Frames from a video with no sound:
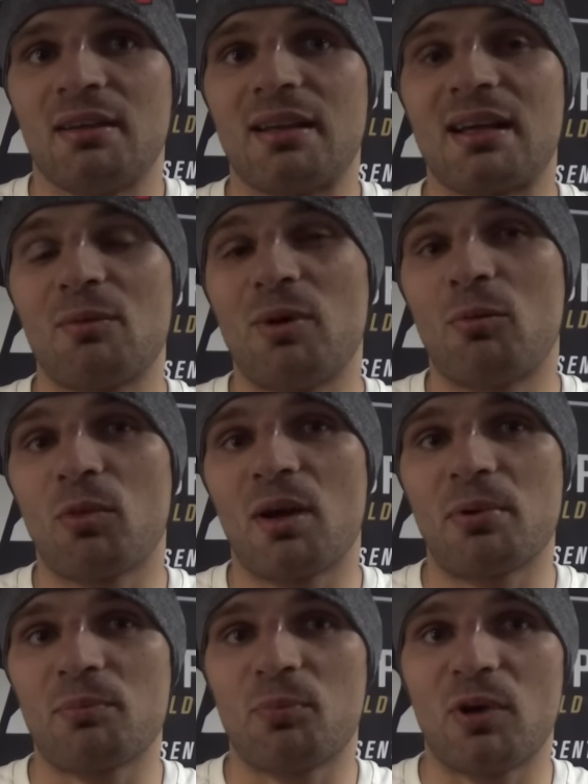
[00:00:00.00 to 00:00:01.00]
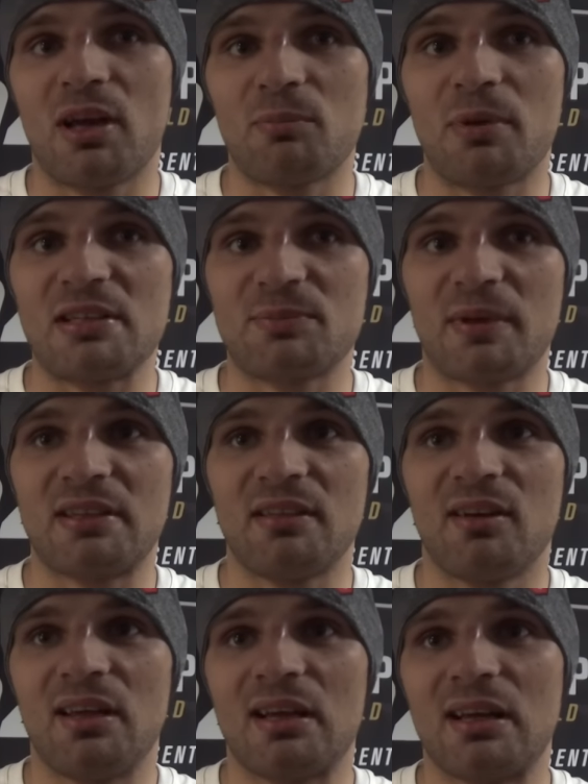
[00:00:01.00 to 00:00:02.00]
Taka była moja, moja
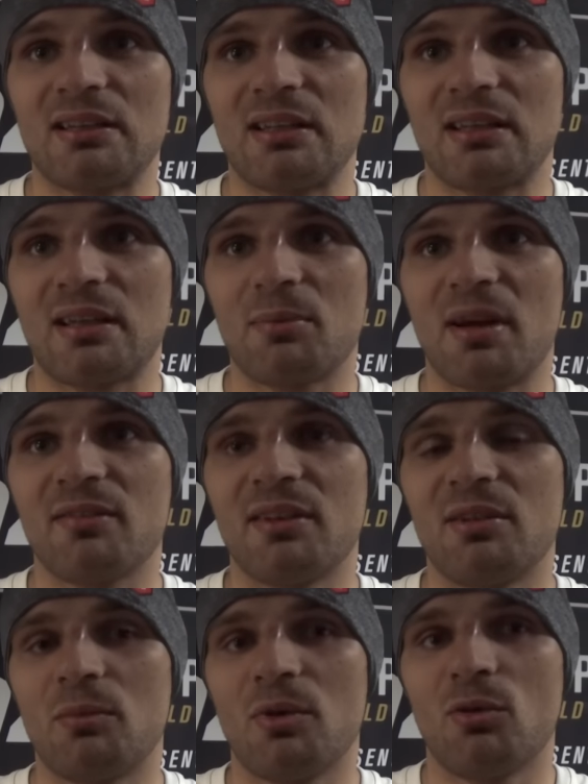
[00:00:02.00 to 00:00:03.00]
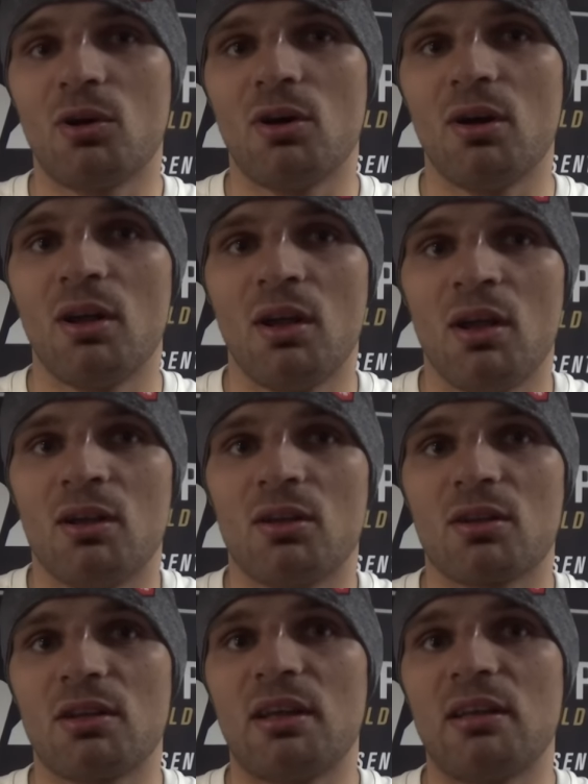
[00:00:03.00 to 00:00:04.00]
perspektywa. Jaka tak naprawdę w tym było, no
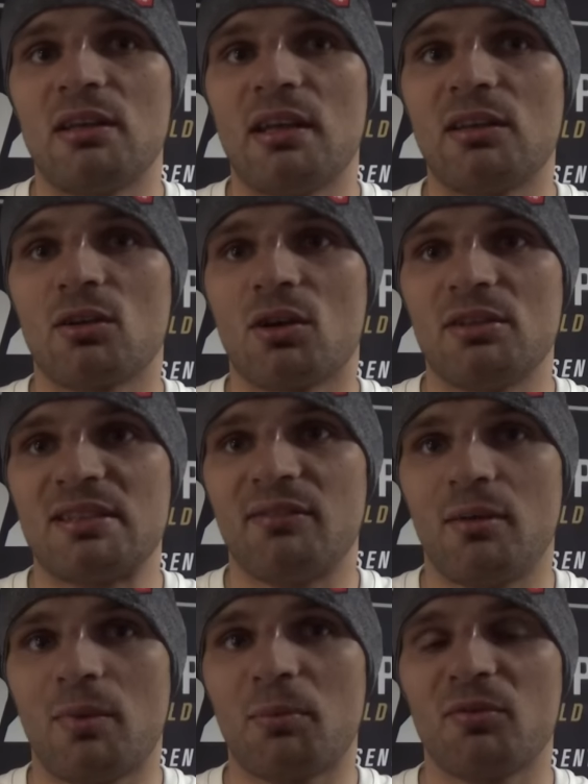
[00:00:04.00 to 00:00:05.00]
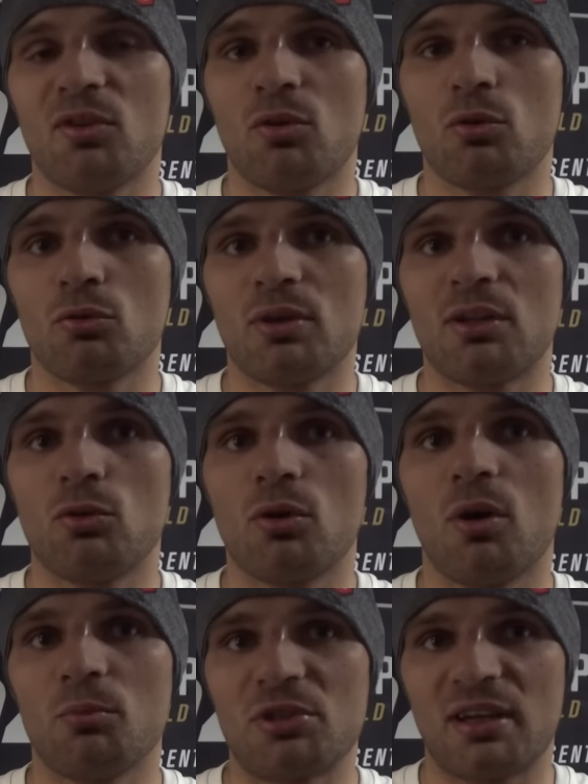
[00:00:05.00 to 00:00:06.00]
to nie, nie, do końca wiem. Na pewno rundę
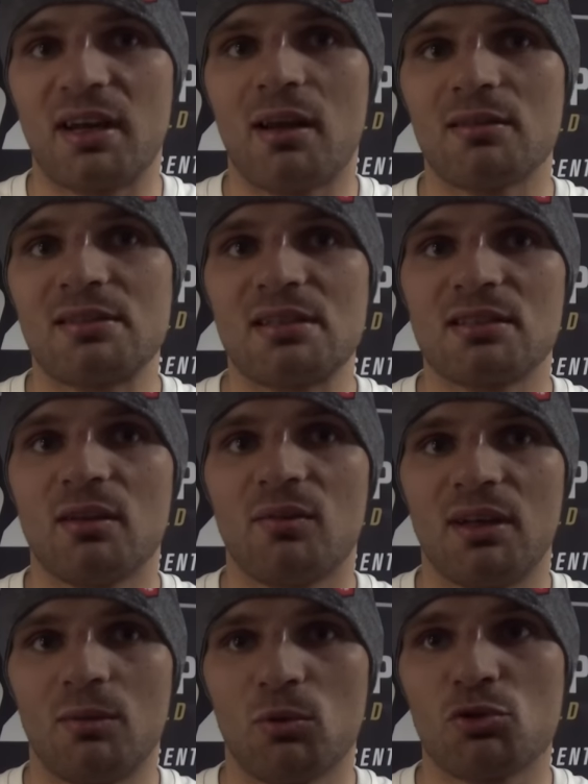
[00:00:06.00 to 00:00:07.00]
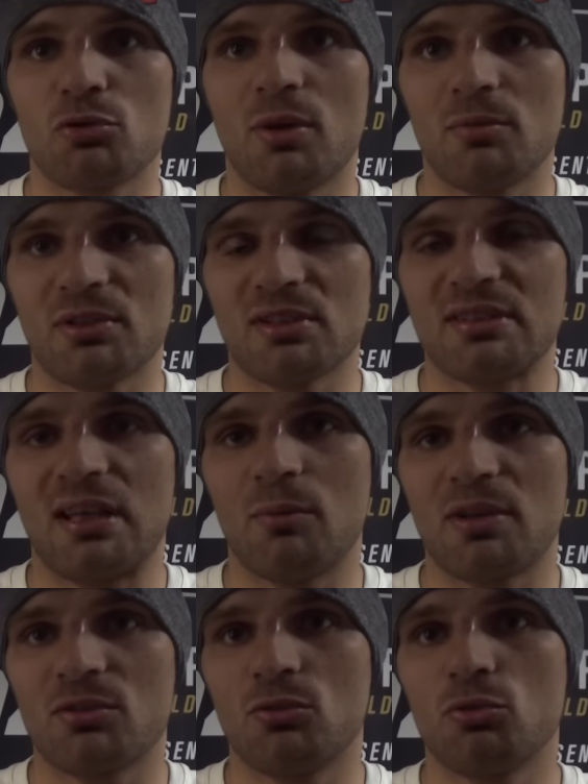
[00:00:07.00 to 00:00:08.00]
drugą przegrałem zdecydowanie, bo czułem, że dostałem
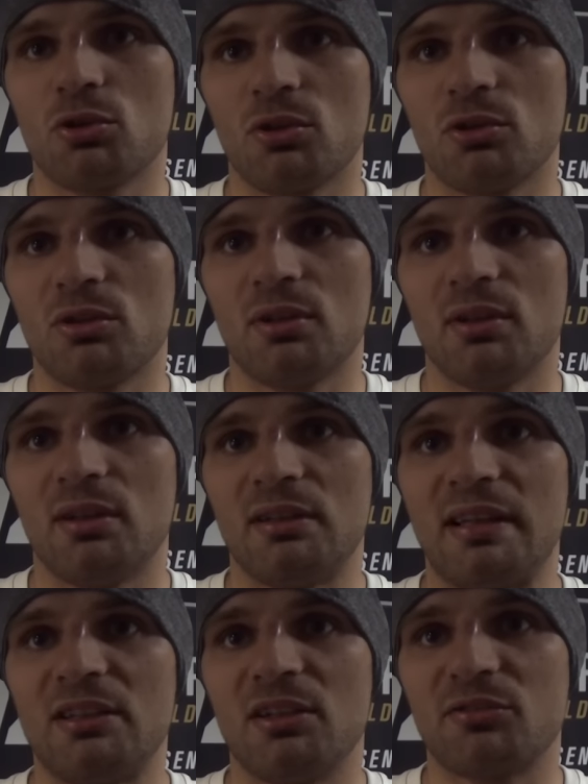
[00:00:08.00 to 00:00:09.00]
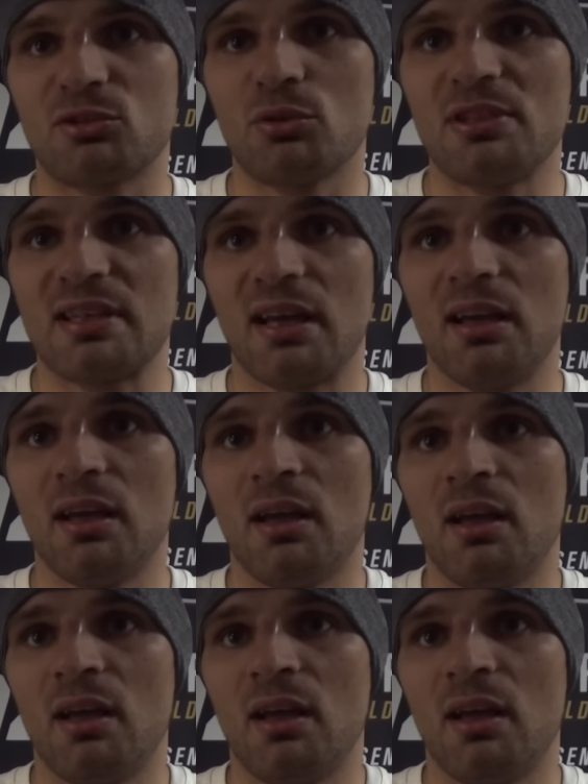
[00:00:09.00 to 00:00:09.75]
bardzo dużo e, technik w stójce.